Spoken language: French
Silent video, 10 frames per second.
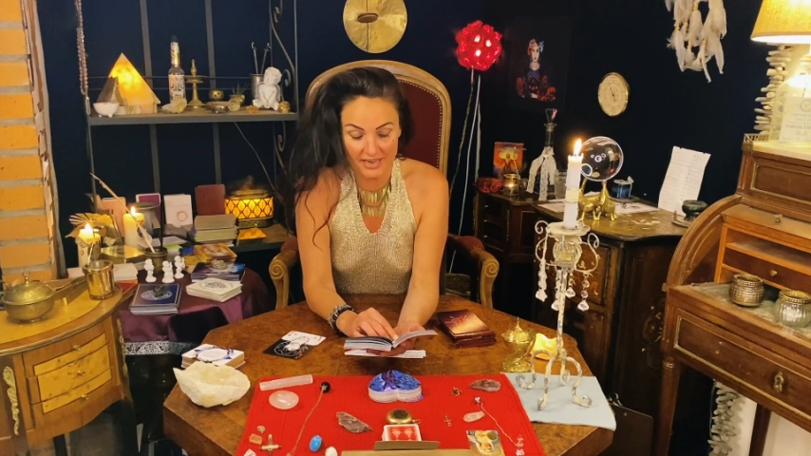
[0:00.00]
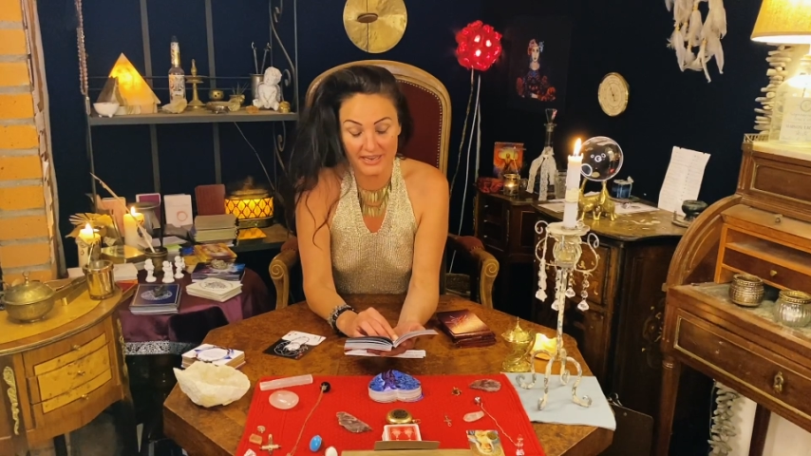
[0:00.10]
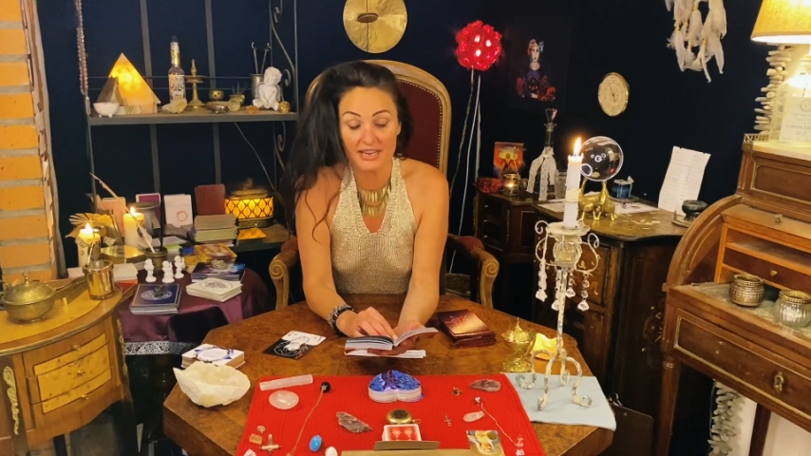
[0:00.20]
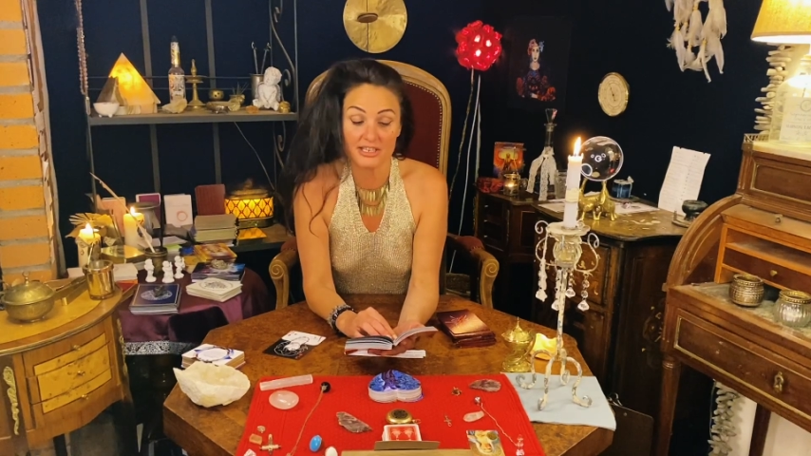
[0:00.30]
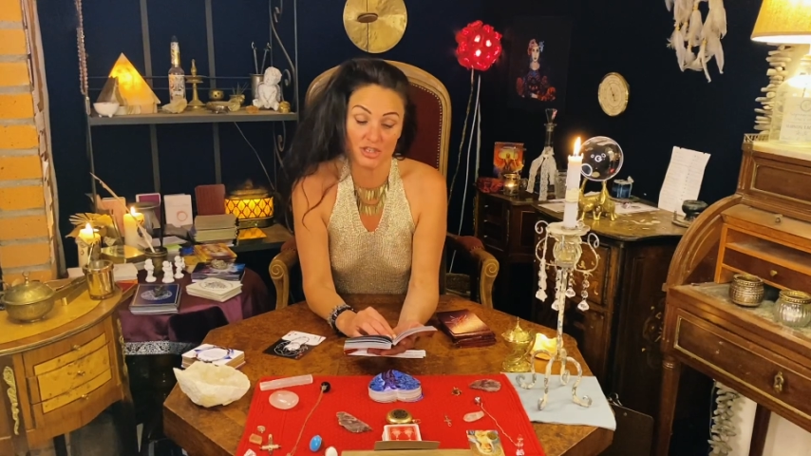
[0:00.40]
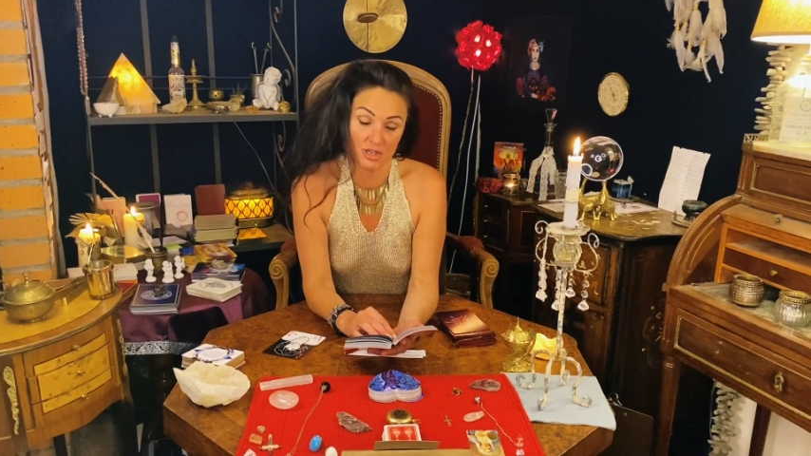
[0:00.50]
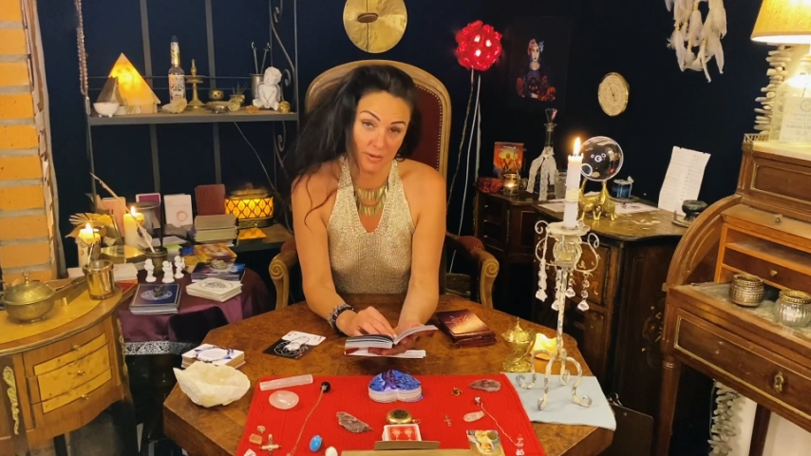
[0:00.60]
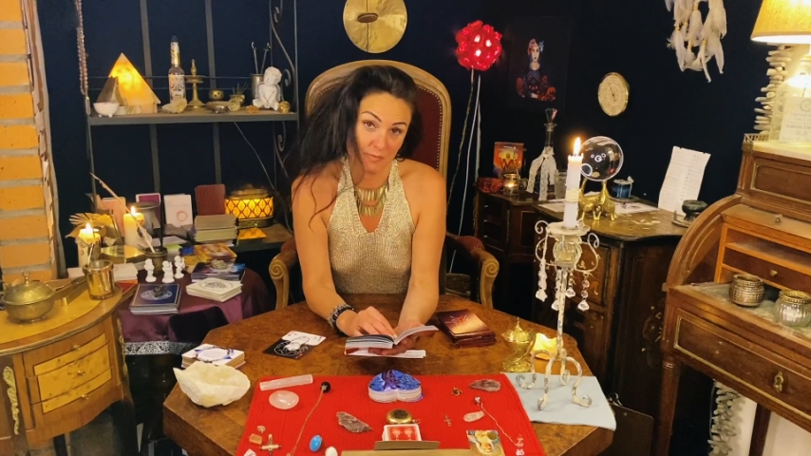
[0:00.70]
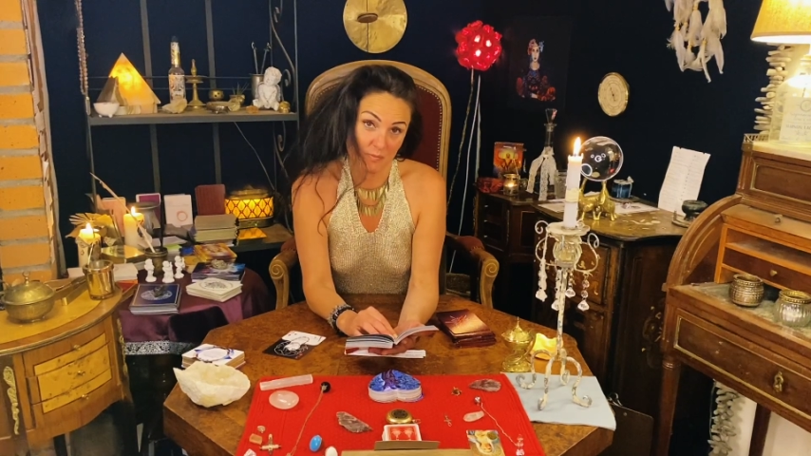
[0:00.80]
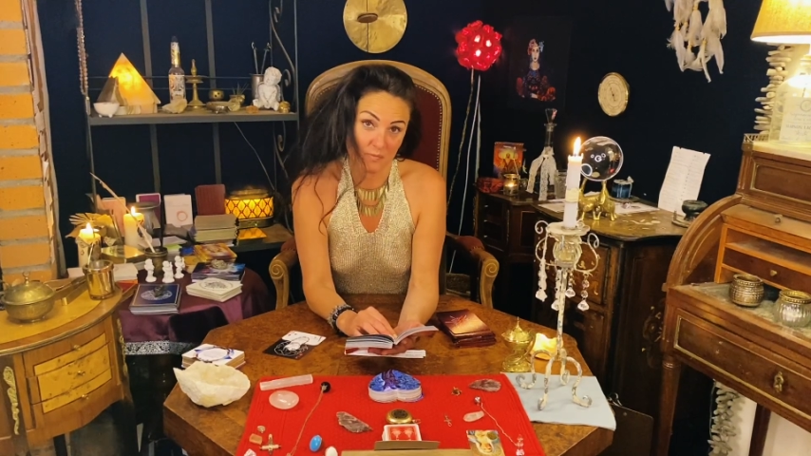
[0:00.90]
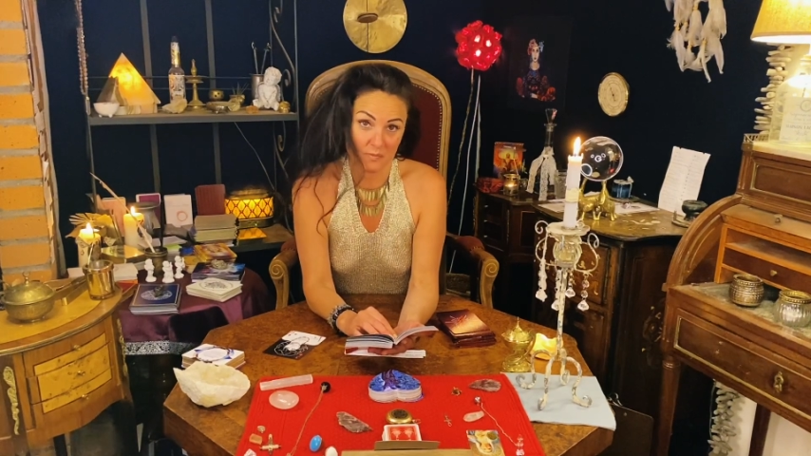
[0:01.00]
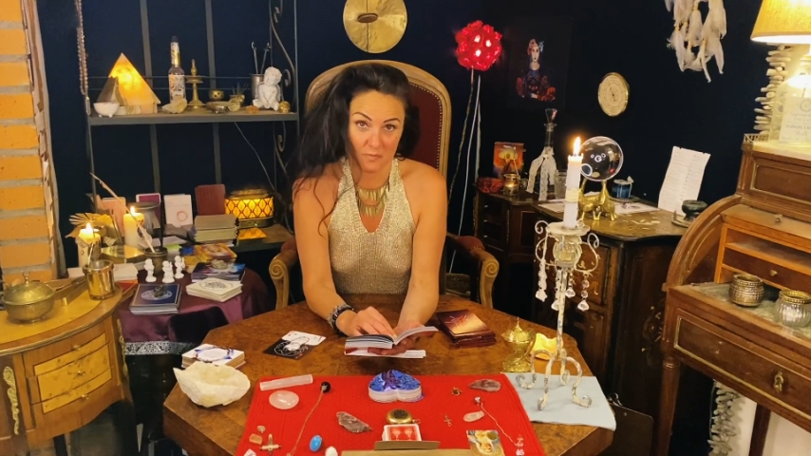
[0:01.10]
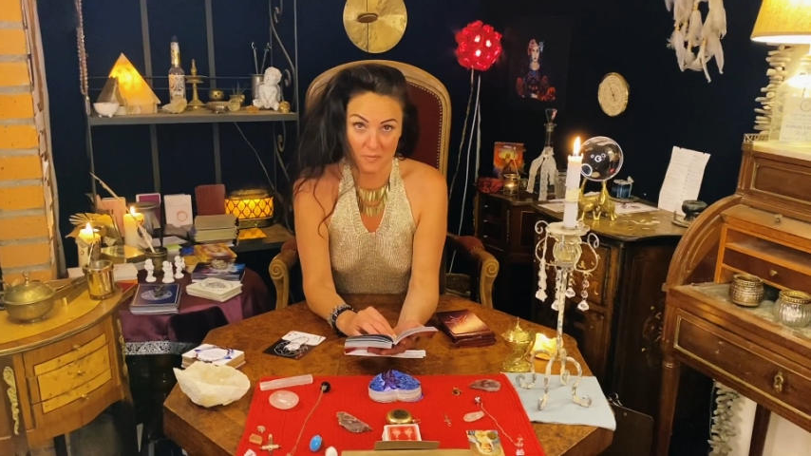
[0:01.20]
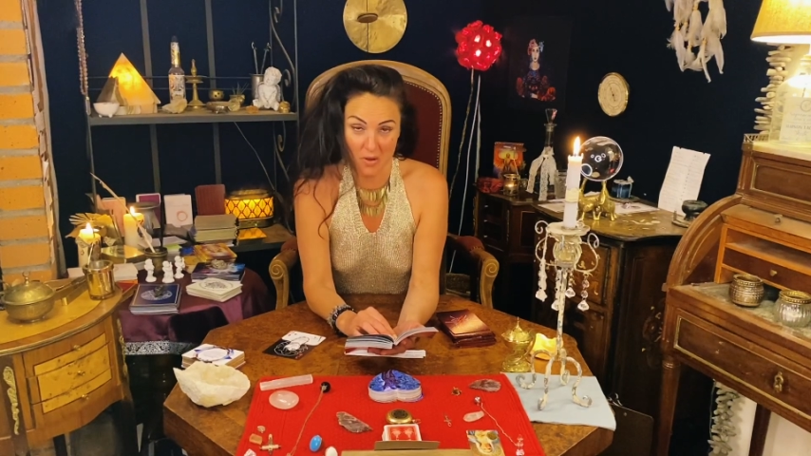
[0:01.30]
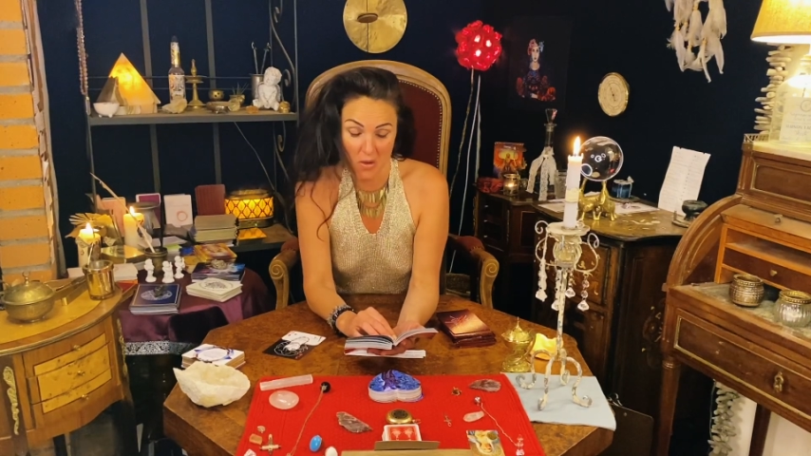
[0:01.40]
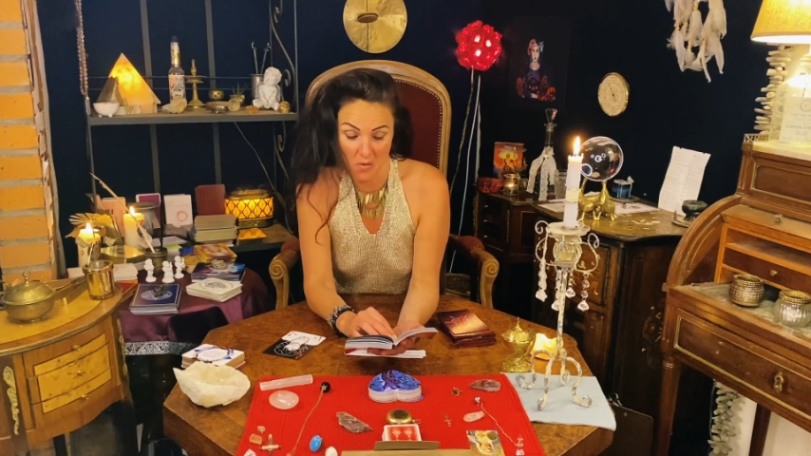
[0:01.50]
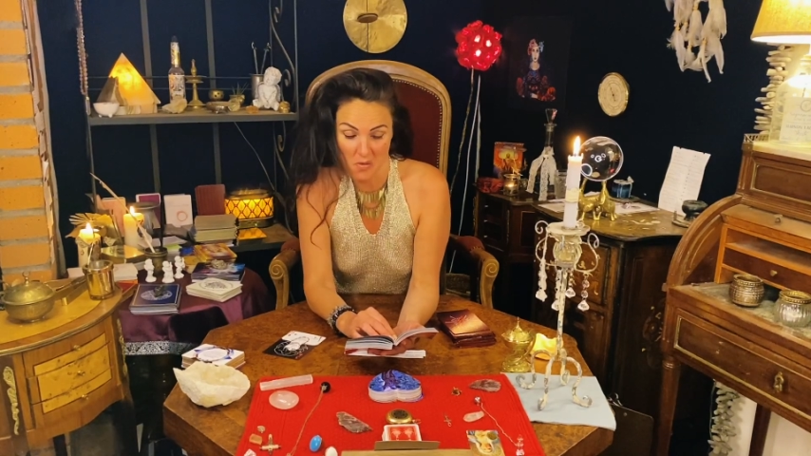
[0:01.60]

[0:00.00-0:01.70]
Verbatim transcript: réaliser. Bon,